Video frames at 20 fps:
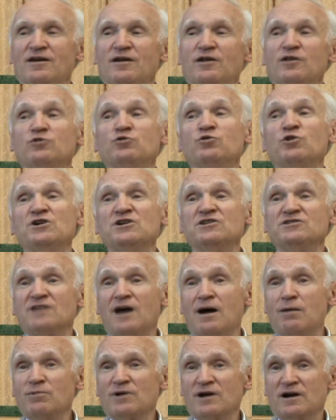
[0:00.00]
Ну и
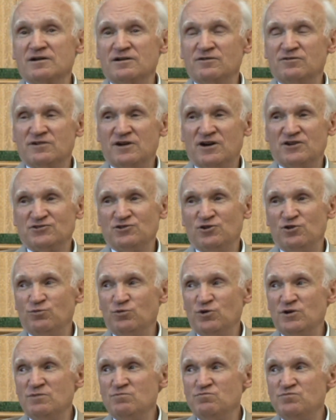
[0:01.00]
там, как и в каждой
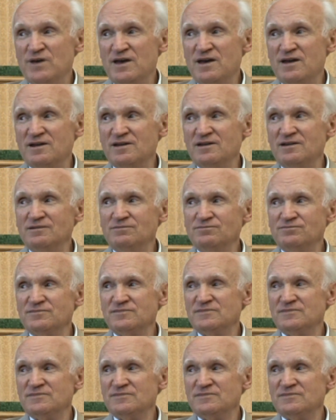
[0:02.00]
любой империи,